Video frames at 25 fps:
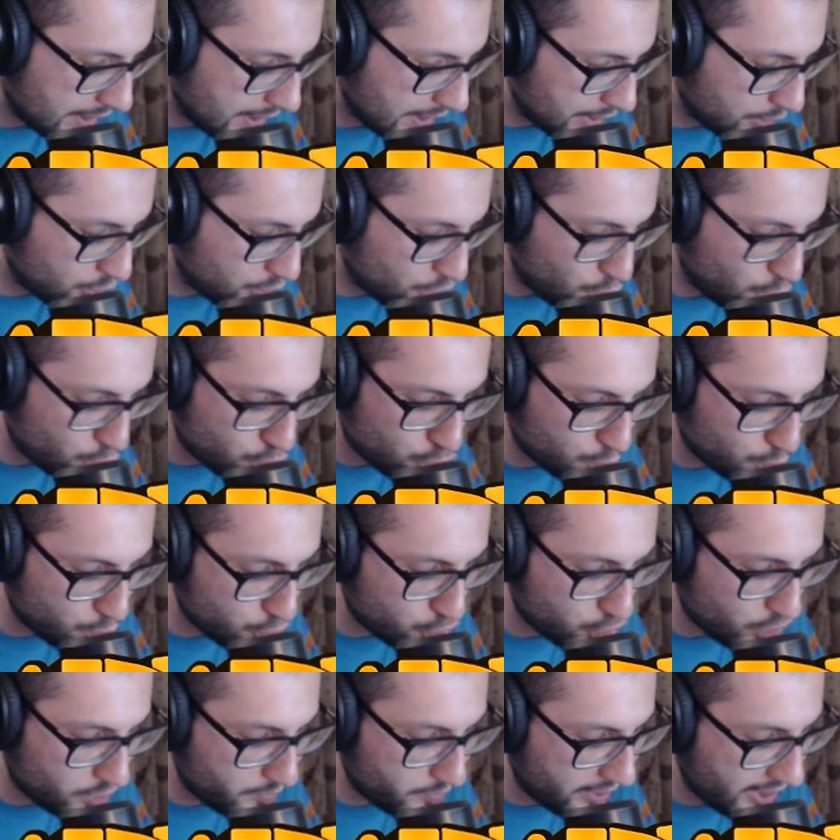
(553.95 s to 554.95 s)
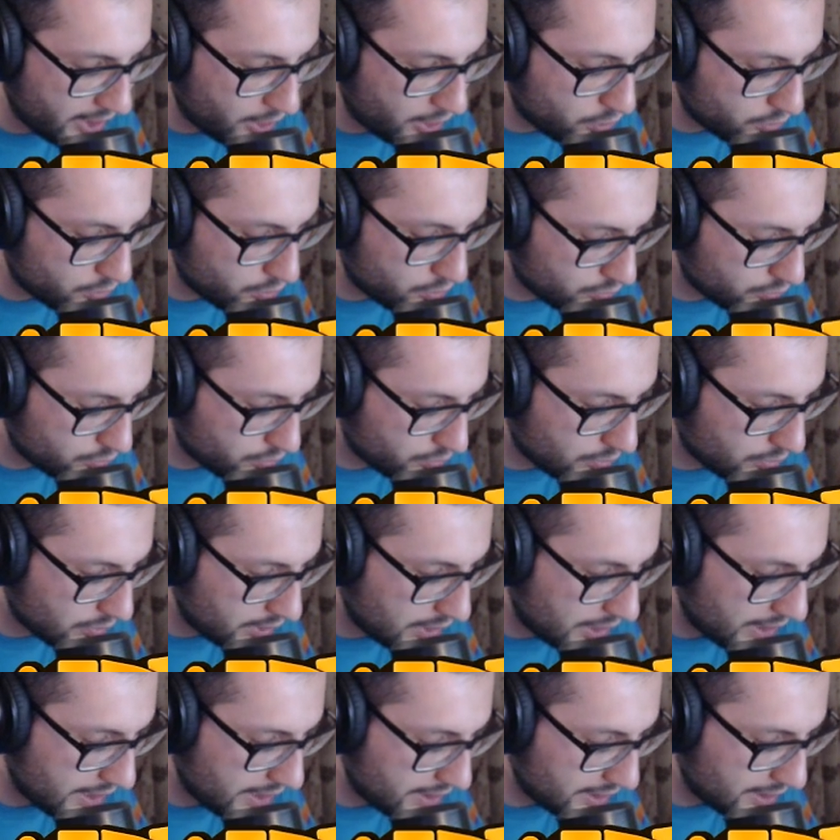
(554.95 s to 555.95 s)
yo uso mucho el minero,
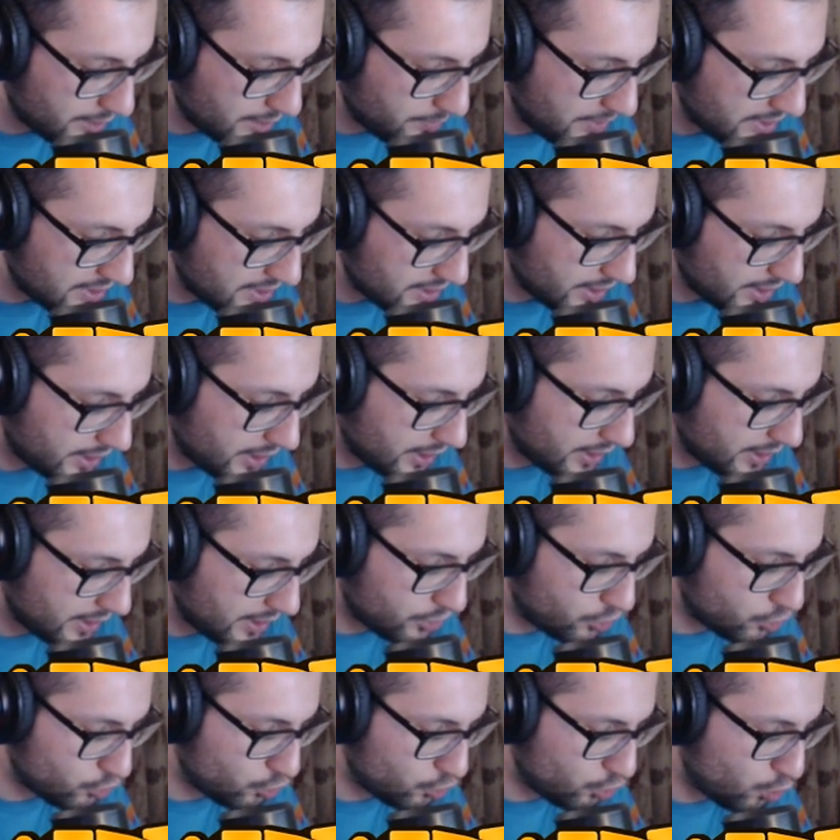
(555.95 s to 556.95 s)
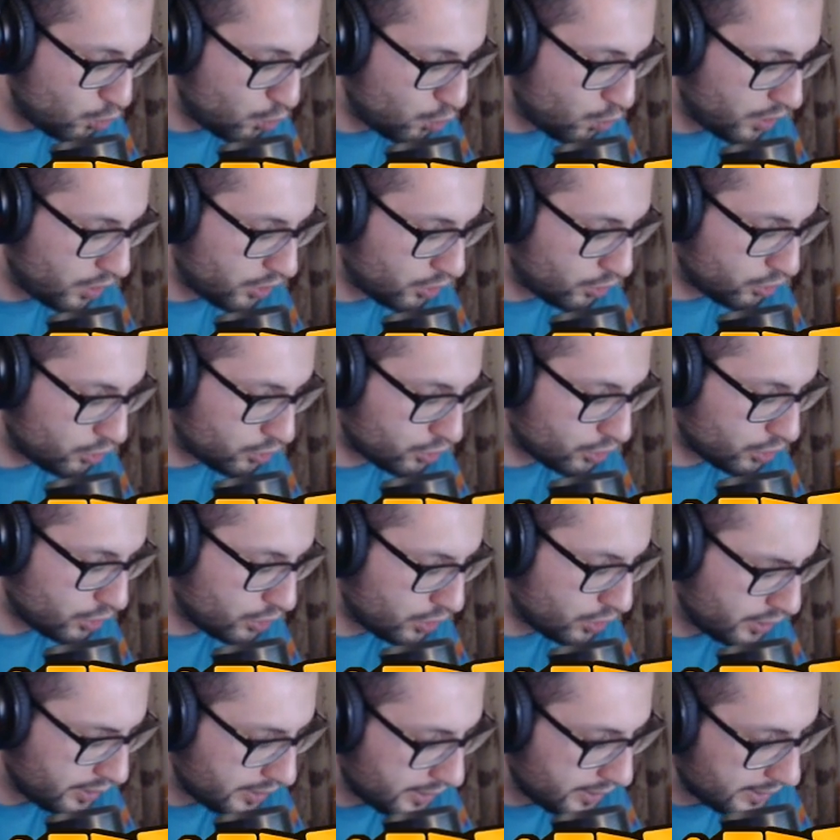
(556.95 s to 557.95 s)
la gente piensa que yo soy un jugador
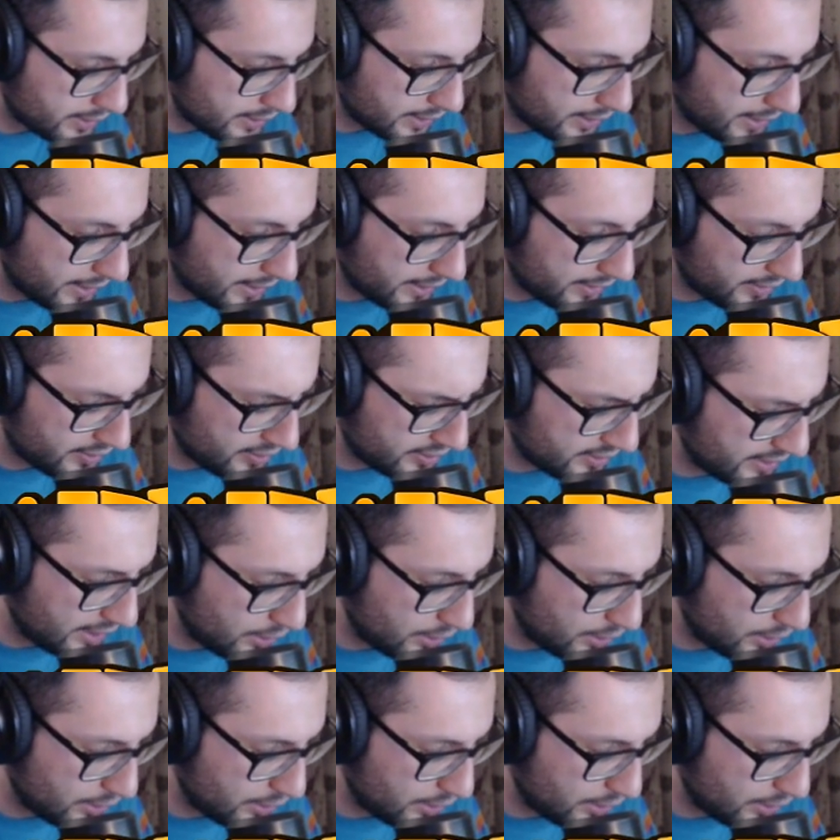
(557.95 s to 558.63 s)
de, de